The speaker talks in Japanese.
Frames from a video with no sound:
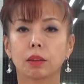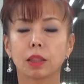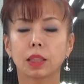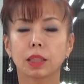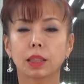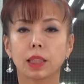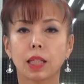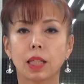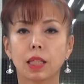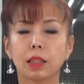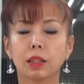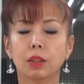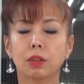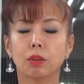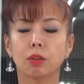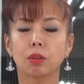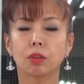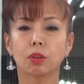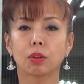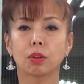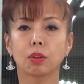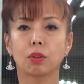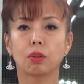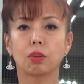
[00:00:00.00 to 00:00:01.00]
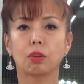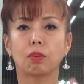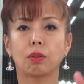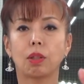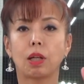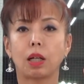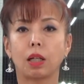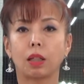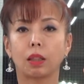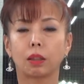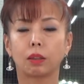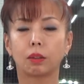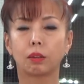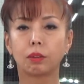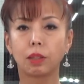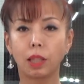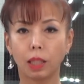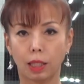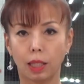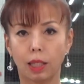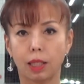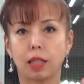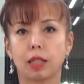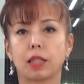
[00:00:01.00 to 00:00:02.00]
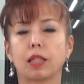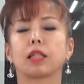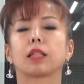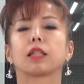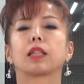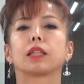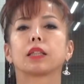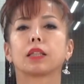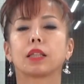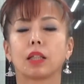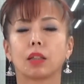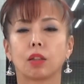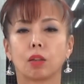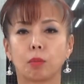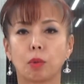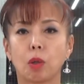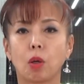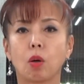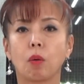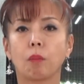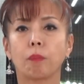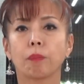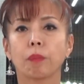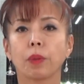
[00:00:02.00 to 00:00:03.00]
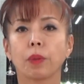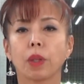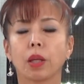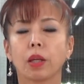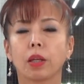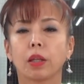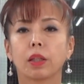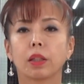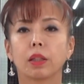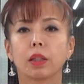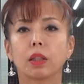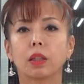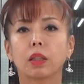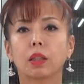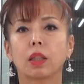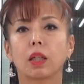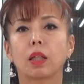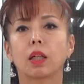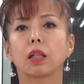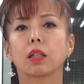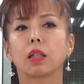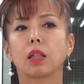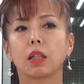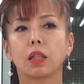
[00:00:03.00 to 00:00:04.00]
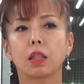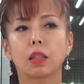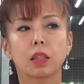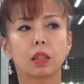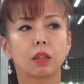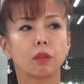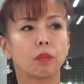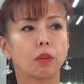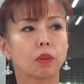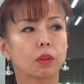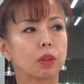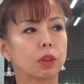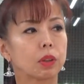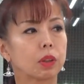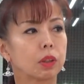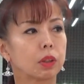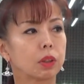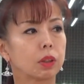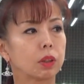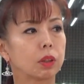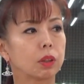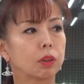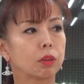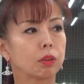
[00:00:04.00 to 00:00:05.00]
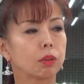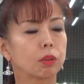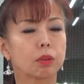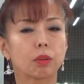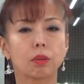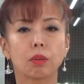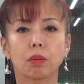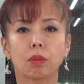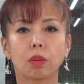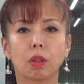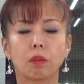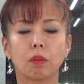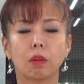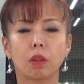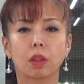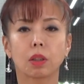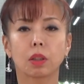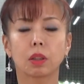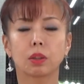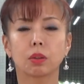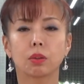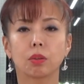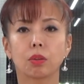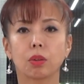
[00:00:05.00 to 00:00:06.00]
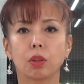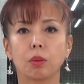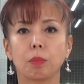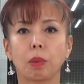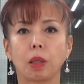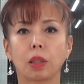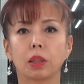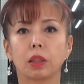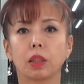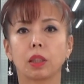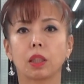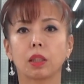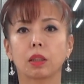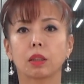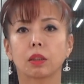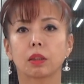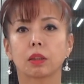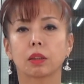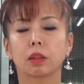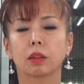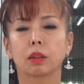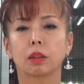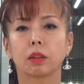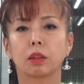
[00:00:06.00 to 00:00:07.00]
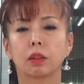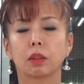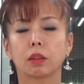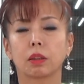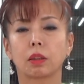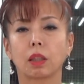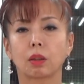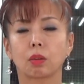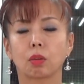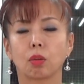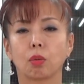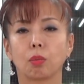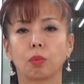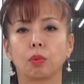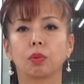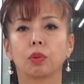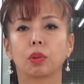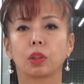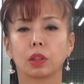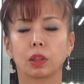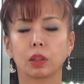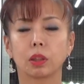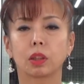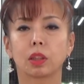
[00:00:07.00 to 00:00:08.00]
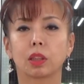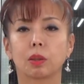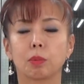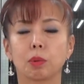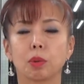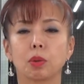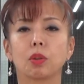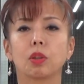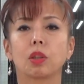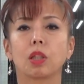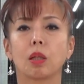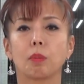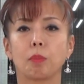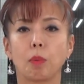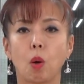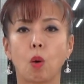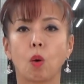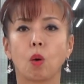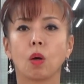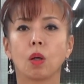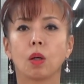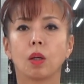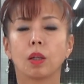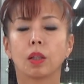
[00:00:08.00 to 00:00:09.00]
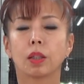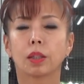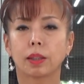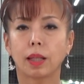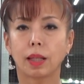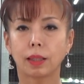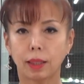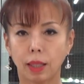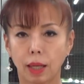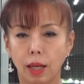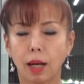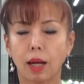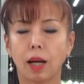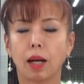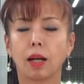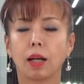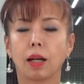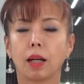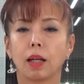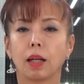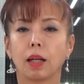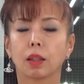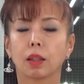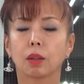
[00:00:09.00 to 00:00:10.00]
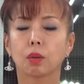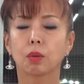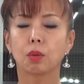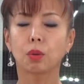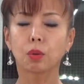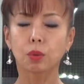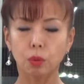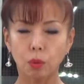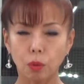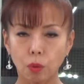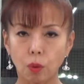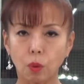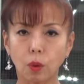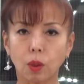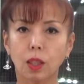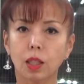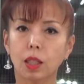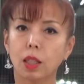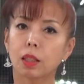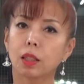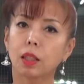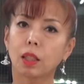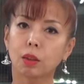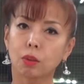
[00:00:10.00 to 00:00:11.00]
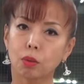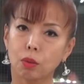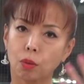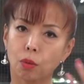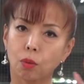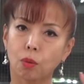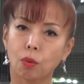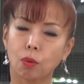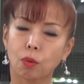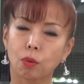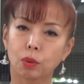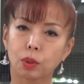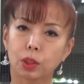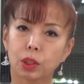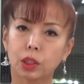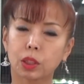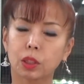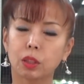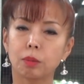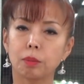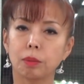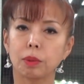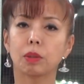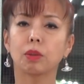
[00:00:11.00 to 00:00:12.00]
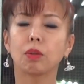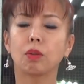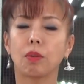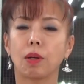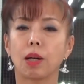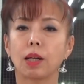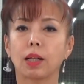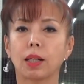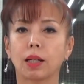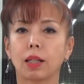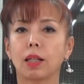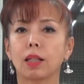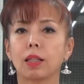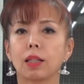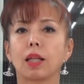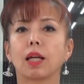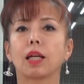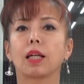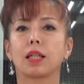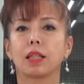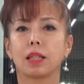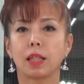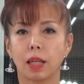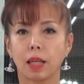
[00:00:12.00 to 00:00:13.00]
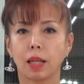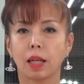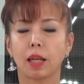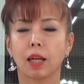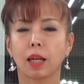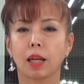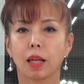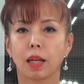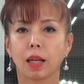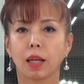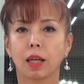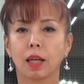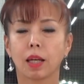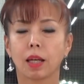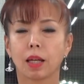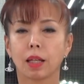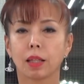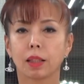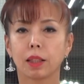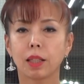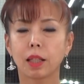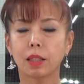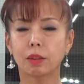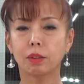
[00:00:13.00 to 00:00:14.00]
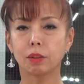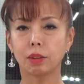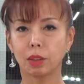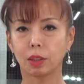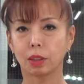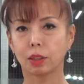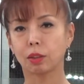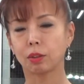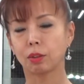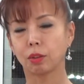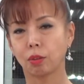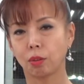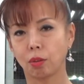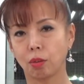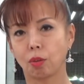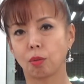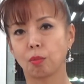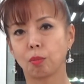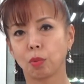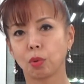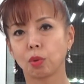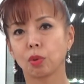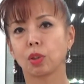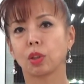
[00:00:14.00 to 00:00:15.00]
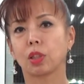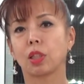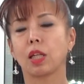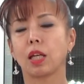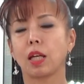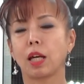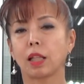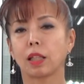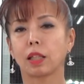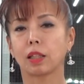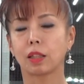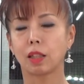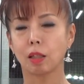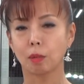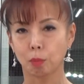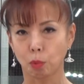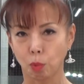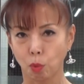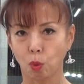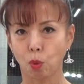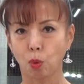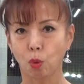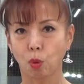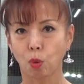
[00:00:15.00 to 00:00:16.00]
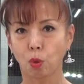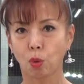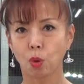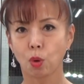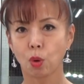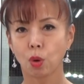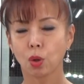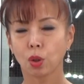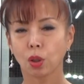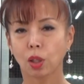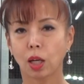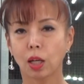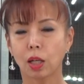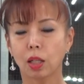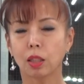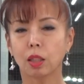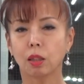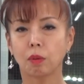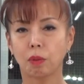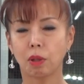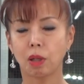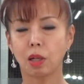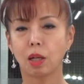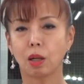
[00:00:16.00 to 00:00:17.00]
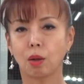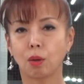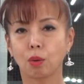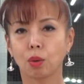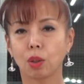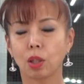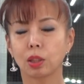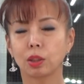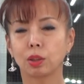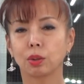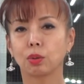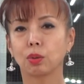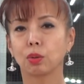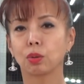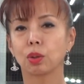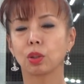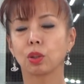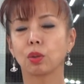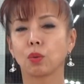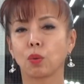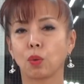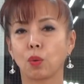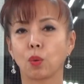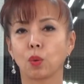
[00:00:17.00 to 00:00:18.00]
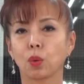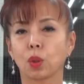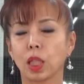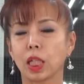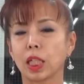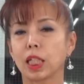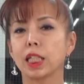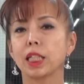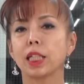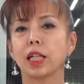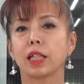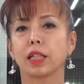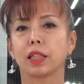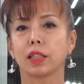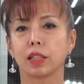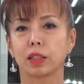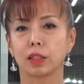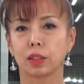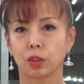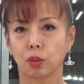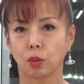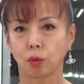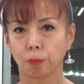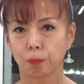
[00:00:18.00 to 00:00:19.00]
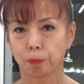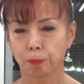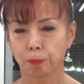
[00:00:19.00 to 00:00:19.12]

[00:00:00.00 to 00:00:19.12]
れで最初今日は上からなんですけれどもなんかやはり私の動画は非常にマニアックだと思うんです自分でも。ただこの体の仕組みをわからないでテクニックを持ってやっても体は同じ動きをできないんですよ。